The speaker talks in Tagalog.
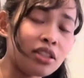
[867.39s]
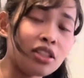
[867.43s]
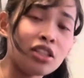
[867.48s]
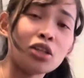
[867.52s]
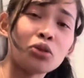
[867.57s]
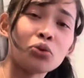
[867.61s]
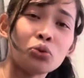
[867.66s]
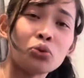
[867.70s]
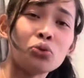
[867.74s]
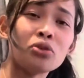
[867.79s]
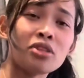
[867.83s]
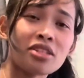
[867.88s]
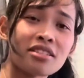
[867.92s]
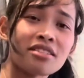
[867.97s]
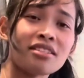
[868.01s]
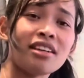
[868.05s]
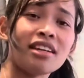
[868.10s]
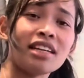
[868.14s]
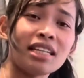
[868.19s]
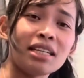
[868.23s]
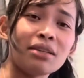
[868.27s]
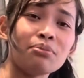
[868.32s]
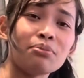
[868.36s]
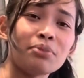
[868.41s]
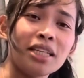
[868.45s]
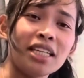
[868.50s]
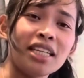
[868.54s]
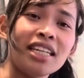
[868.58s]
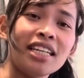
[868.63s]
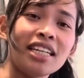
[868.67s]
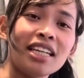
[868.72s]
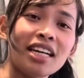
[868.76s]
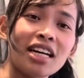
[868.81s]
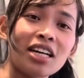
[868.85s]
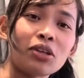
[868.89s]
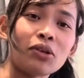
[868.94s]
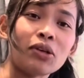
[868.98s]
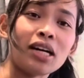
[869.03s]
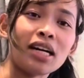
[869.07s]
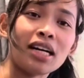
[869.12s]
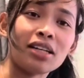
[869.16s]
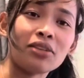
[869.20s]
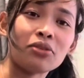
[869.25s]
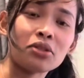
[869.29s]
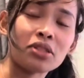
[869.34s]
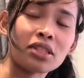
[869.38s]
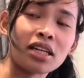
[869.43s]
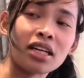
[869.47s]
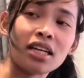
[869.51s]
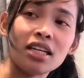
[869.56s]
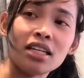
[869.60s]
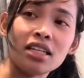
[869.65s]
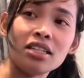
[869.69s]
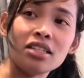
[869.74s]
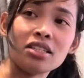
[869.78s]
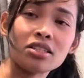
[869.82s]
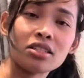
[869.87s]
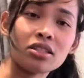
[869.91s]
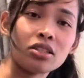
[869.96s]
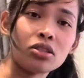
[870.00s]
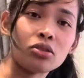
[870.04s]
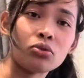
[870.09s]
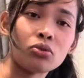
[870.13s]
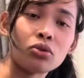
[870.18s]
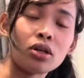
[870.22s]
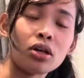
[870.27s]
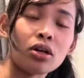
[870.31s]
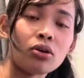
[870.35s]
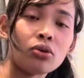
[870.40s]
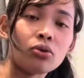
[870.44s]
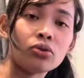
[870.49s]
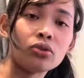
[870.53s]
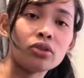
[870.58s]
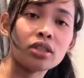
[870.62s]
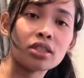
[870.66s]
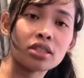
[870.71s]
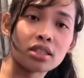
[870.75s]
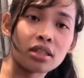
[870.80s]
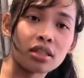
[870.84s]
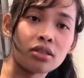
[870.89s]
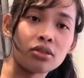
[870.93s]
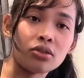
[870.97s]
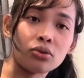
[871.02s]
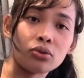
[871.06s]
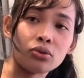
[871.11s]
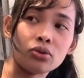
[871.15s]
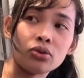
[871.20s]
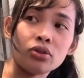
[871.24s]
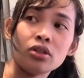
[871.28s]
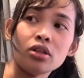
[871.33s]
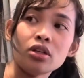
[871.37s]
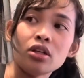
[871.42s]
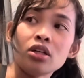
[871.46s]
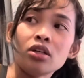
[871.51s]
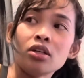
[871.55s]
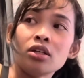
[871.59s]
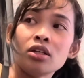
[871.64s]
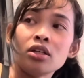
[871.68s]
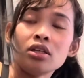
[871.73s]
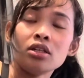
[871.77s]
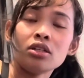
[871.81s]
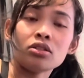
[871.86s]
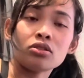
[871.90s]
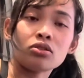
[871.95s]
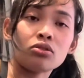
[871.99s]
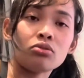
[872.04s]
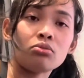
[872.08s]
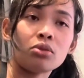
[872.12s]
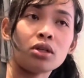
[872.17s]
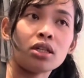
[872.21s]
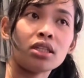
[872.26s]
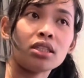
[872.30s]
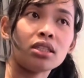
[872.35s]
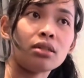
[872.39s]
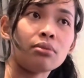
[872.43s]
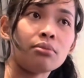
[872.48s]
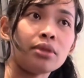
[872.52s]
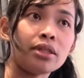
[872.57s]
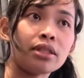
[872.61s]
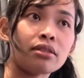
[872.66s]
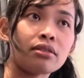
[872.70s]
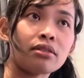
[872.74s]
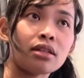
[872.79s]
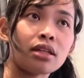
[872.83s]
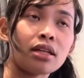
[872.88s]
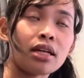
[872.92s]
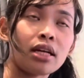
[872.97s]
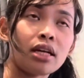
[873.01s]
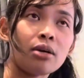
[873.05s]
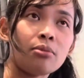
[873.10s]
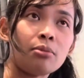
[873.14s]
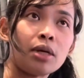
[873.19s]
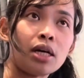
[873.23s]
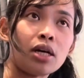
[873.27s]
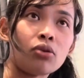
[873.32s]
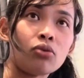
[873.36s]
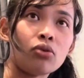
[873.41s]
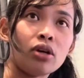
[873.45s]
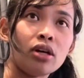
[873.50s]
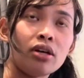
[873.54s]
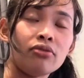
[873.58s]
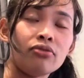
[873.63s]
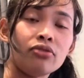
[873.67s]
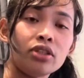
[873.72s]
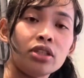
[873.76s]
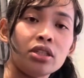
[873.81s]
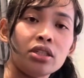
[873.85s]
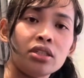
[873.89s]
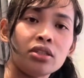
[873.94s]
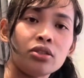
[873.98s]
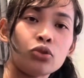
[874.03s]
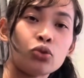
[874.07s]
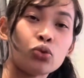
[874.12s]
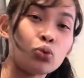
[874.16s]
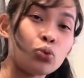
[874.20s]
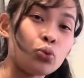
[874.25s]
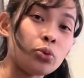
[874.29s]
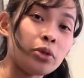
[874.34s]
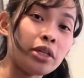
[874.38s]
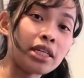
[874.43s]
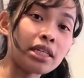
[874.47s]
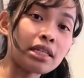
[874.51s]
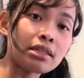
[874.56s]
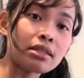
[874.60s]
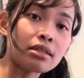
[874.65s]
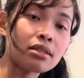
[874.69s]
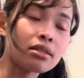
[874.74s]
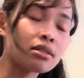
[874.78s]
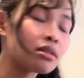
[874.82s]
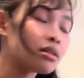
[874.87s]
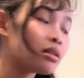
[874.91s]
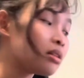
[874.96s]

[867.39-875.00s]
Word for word: Naguhugas na lang ng pinggan araw-araw. sa kalinis dito ng kaunti sa kadoon. So yung mga damit, naglalaba ako every 2 weeks.